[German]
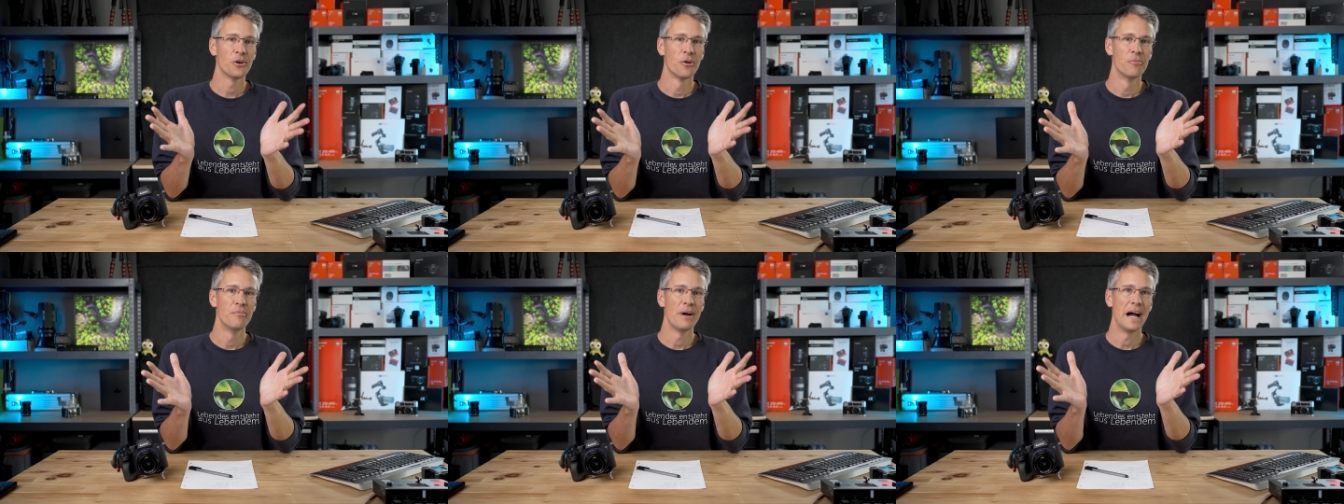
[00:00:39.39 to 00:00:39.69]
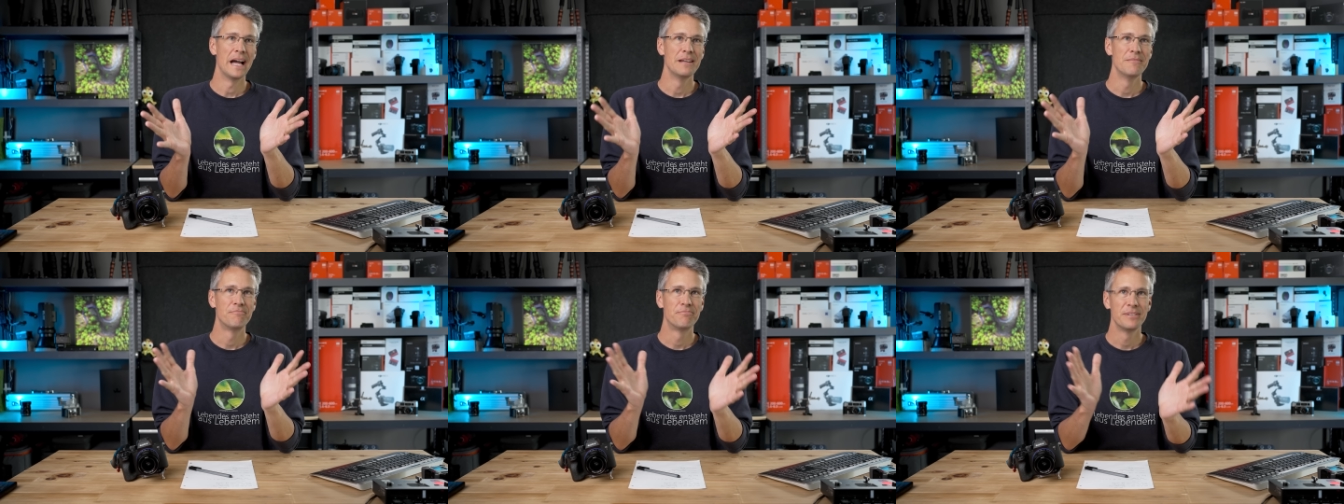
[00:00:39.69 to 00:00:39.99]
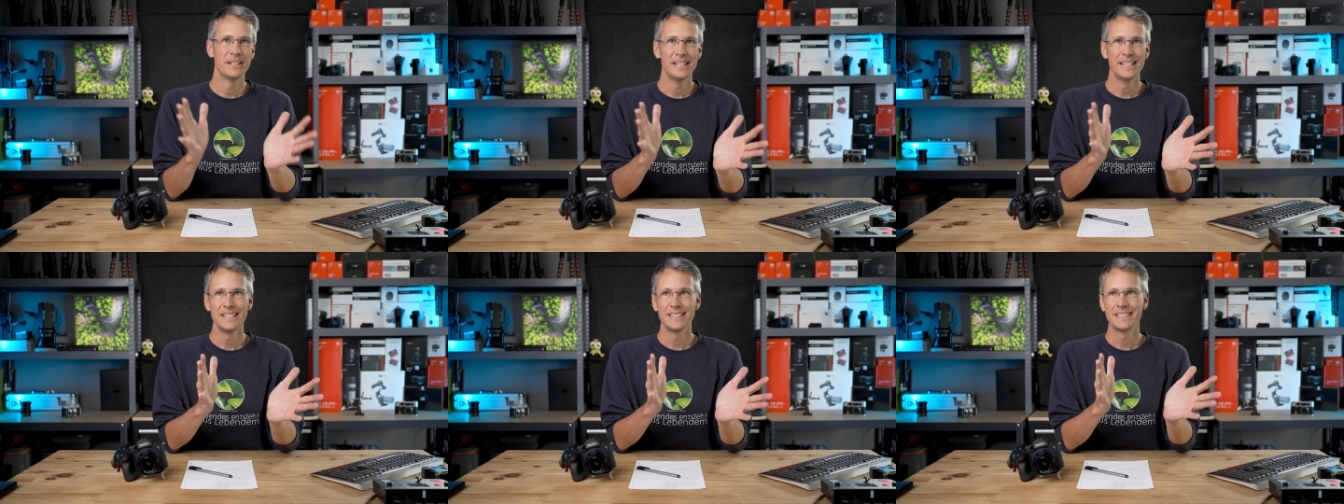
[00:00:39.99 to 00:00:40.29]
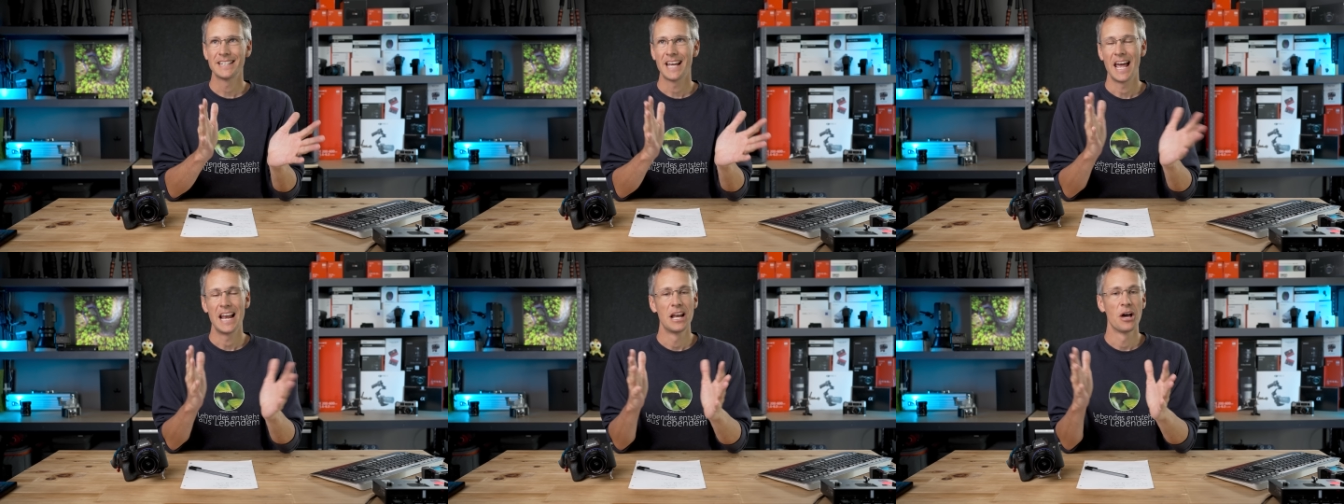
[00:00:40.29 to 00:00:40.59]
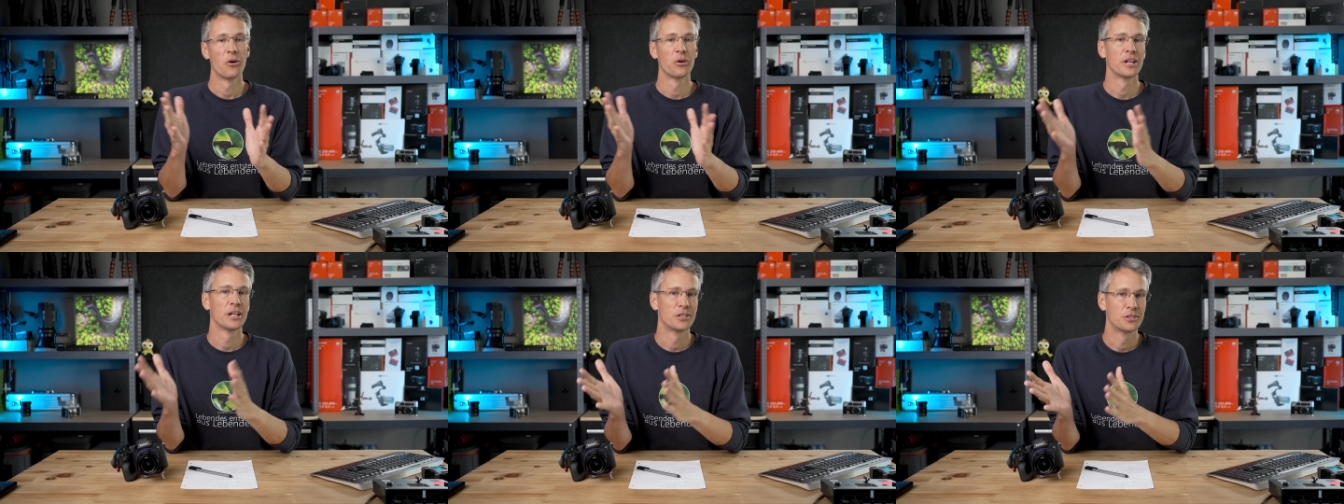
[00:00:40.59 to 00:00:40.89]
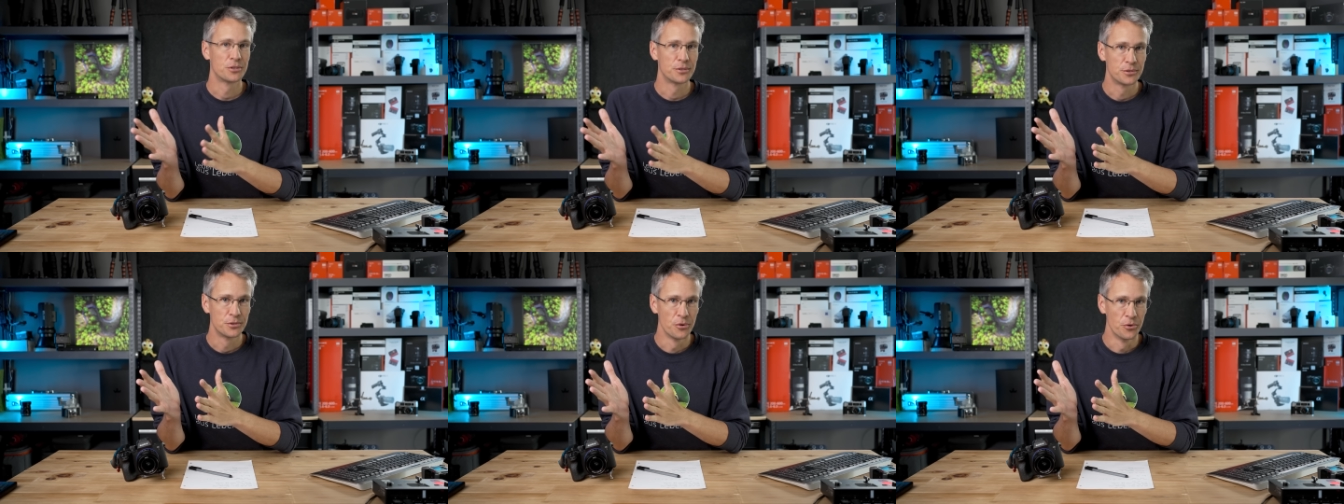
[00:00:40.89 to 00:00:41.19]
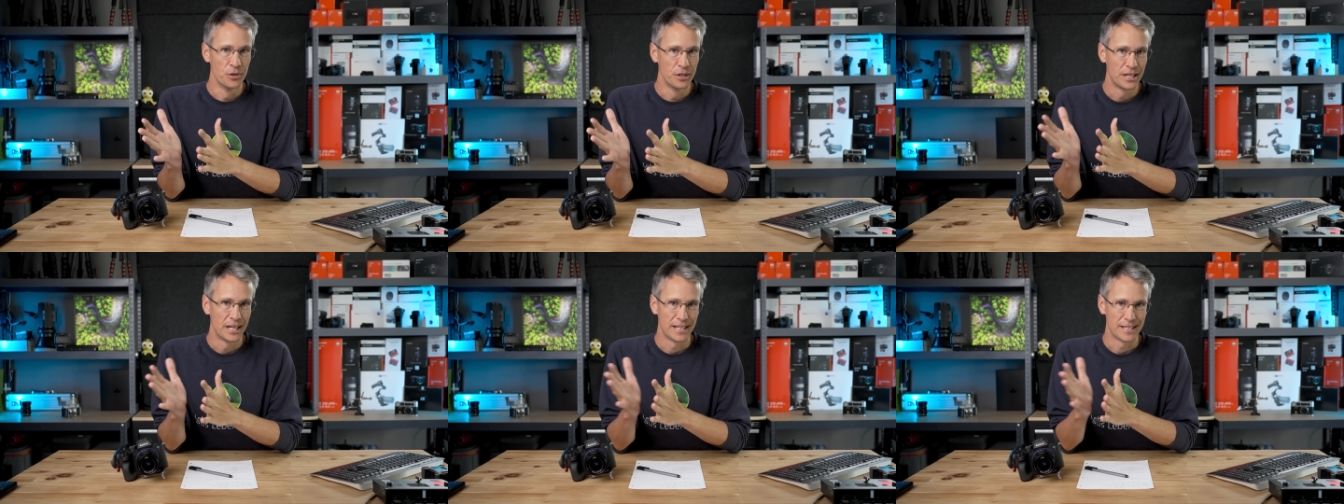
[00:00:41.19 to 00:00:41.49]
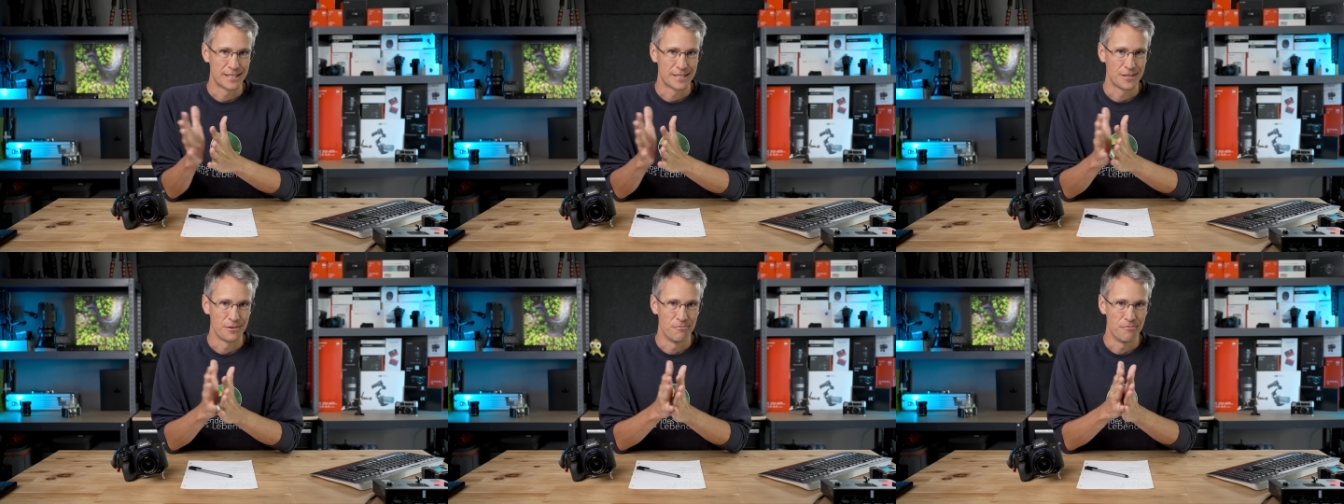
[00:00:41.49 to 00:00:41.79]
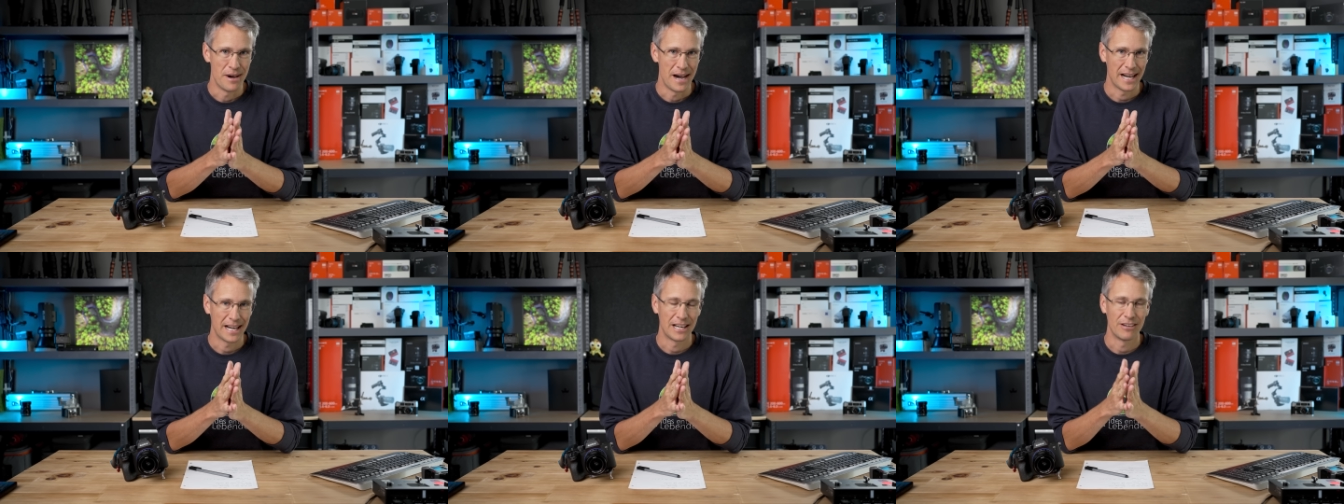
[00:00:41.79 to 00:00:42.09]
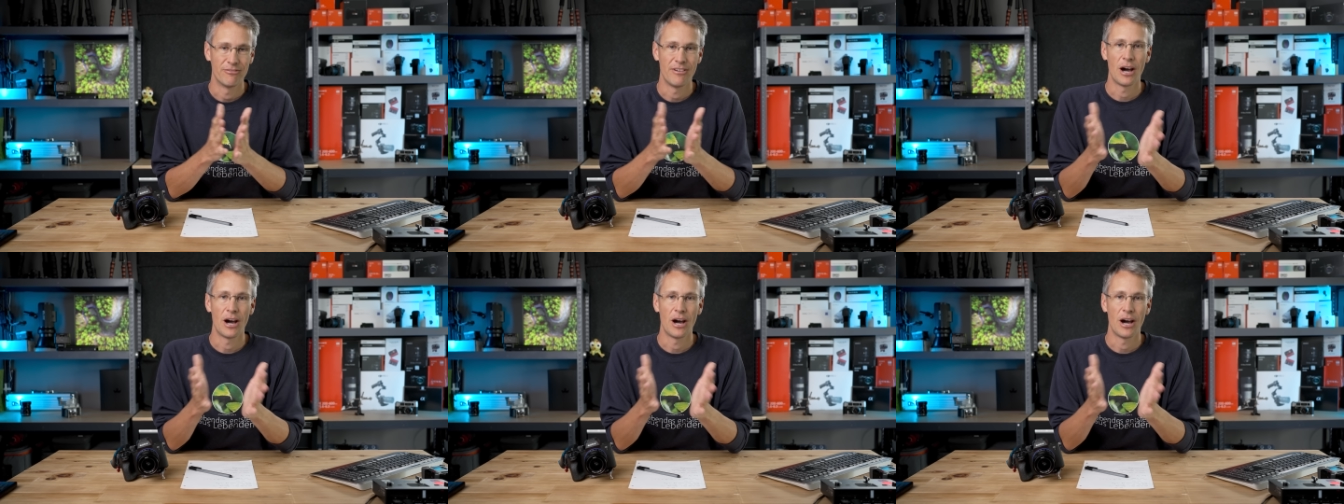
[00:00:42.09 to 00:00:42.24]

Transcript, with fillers: um ein Bild heller oder dunkler zu machen.